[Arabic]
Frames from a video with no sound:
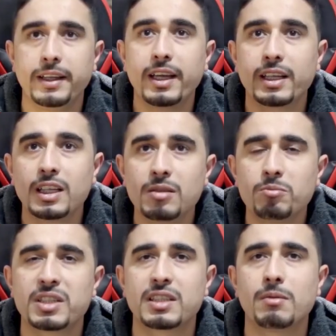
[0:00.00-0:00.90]

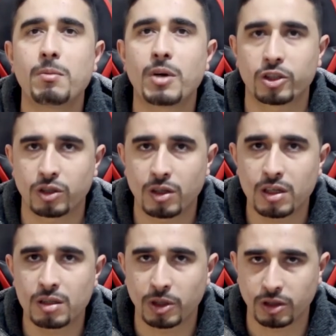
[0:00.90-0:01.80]
لكن بسبب
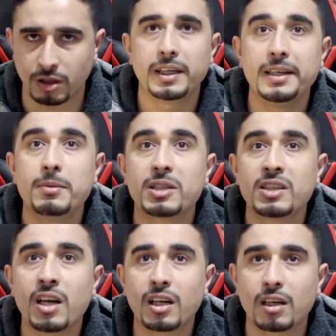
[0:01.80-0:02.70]
أشرار البشر اللي
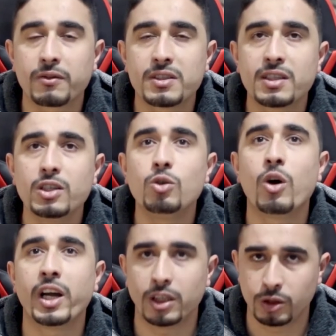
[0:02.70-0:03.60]
بتنكر في زيه
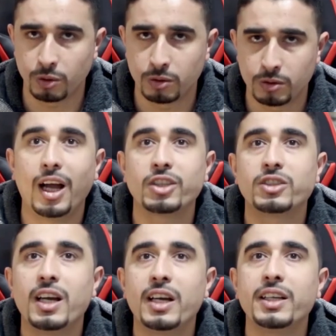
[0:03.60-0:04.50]
وهيئته
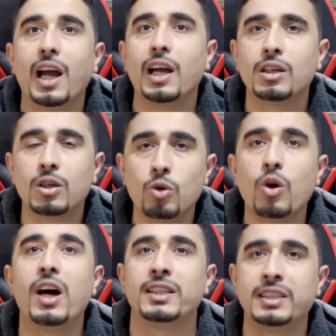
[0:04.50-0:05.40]
عشان
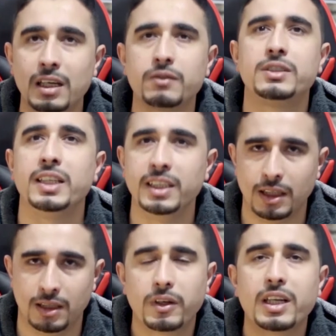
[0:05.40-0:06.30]
يحققوا أهداف دنيئة
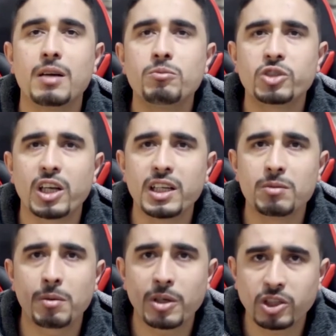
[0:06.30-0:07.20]
فكم
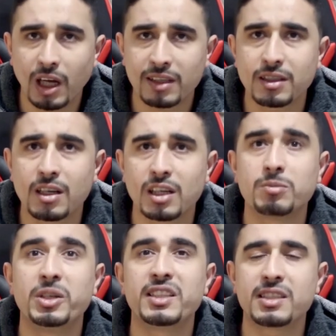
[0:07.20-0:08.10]
جريمة بشعة صارت
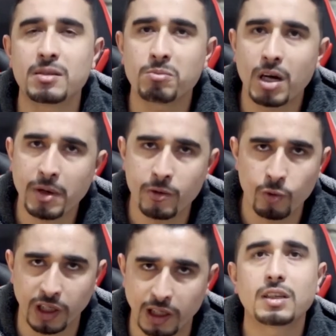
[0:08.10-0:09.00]
باسم بابا
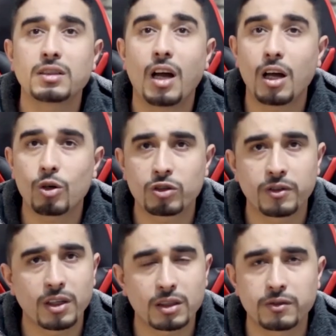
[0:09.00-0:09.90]
نويل كالتحرش في
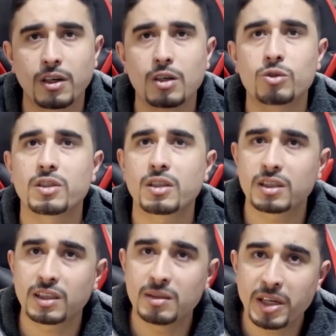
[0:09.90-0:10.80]
الأطفال
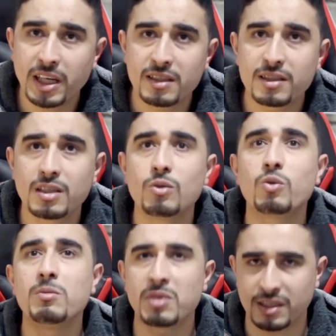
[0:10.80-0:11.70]
وسرقة المنازل
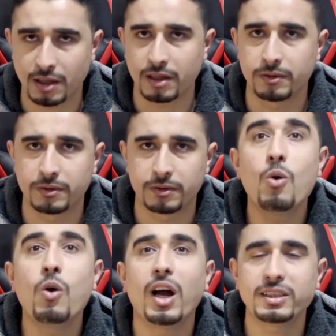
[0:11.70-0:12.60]
والمصارف
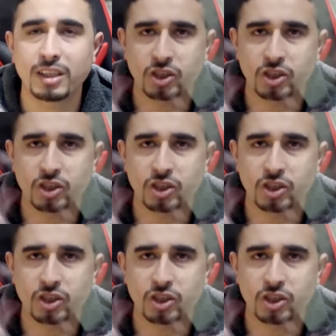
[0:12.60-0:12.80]
أو حتى